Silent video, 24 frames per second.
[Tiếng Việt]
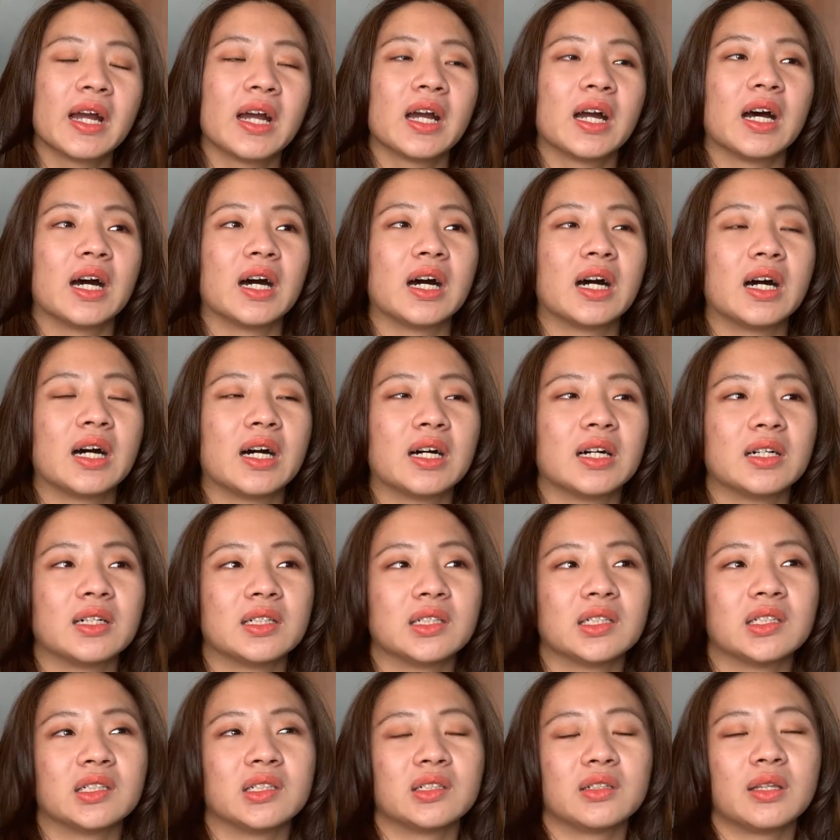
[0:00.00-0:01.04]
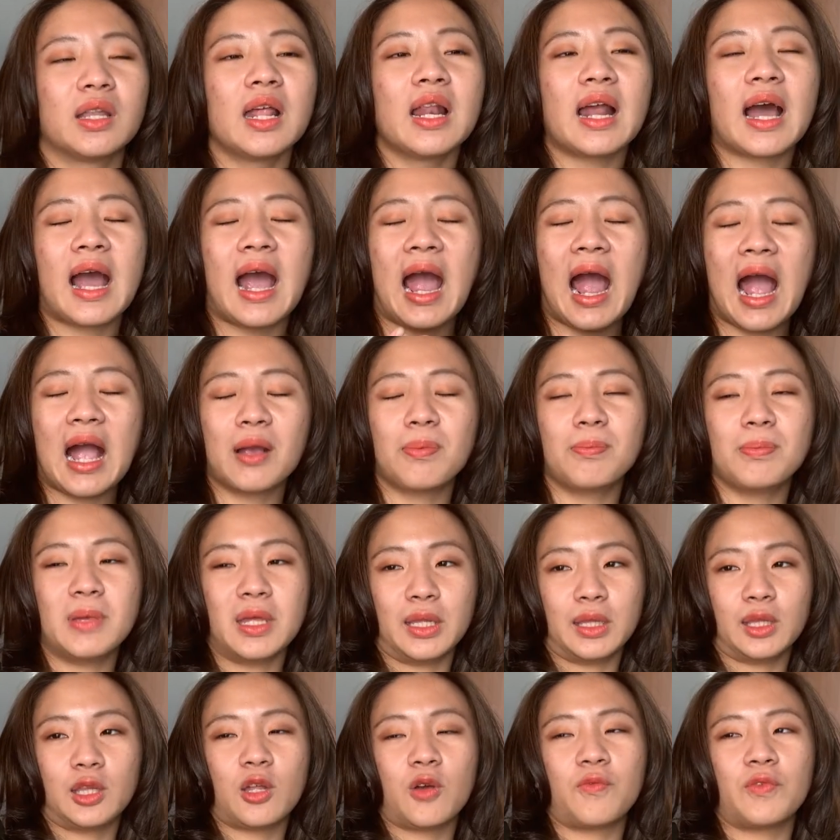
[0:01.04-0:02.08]
uh, rất là khác
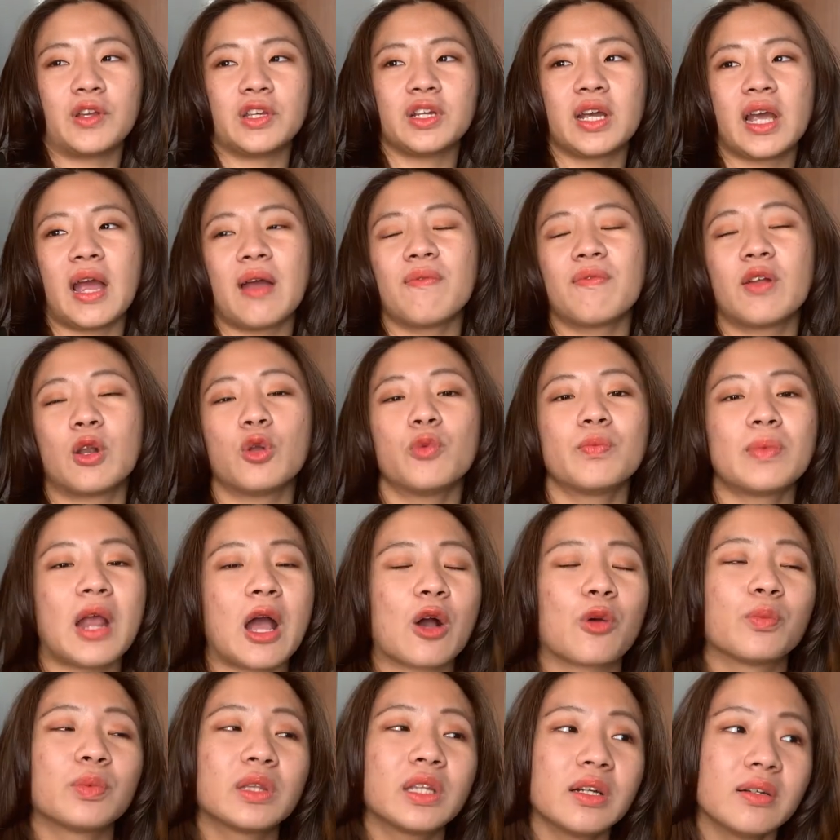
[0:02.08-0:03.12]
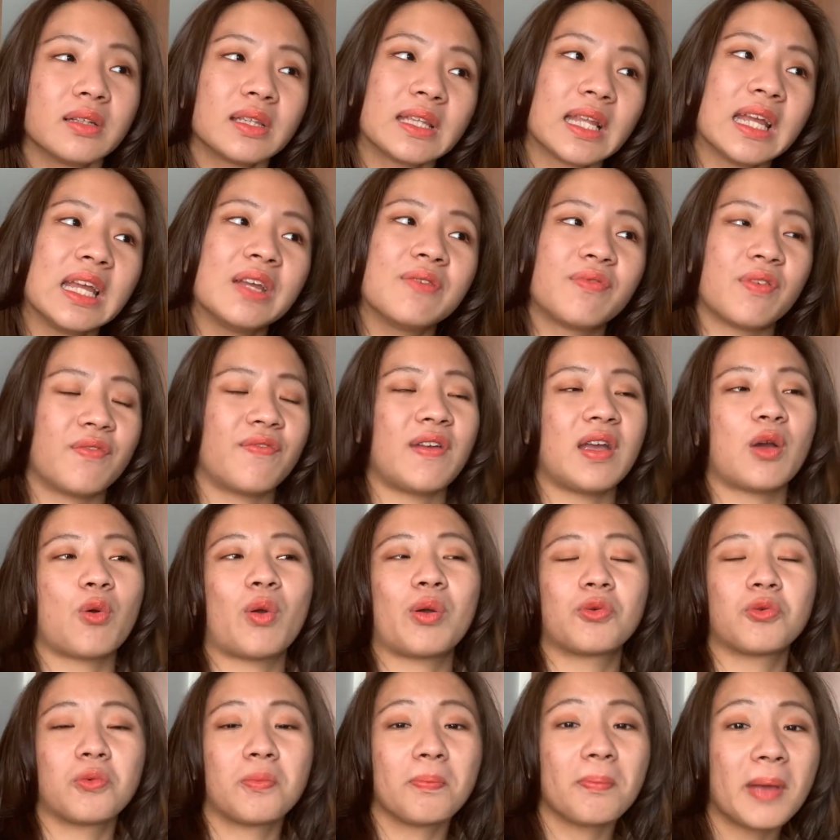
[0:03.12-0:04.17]
biệt so với những khác và lúc nào cũng tự ti về vẻ
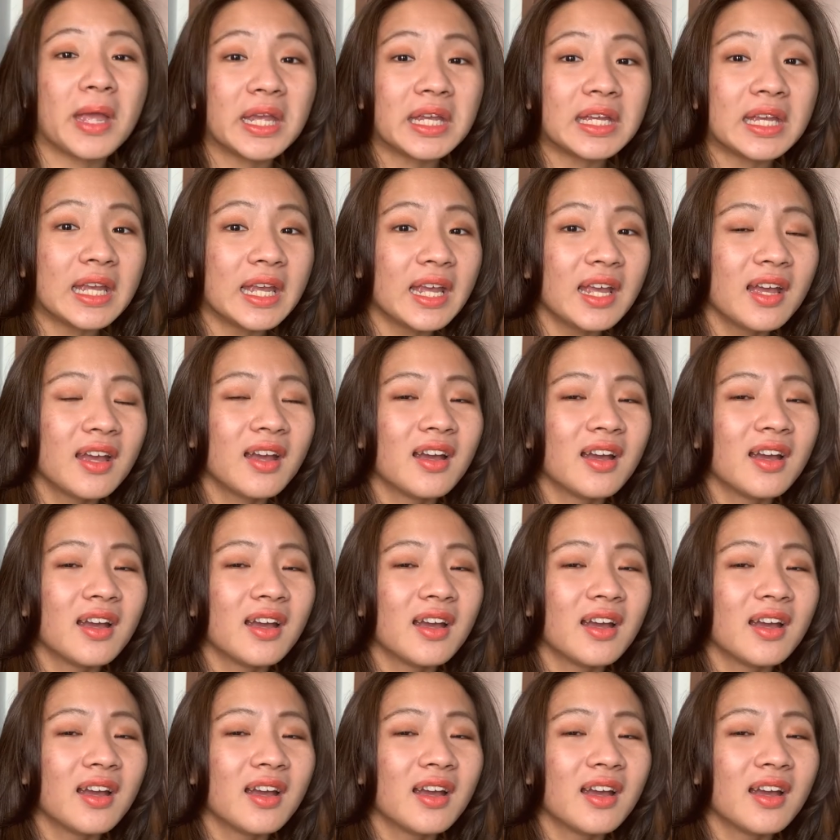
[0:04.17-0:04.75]
ngoài của mình nhé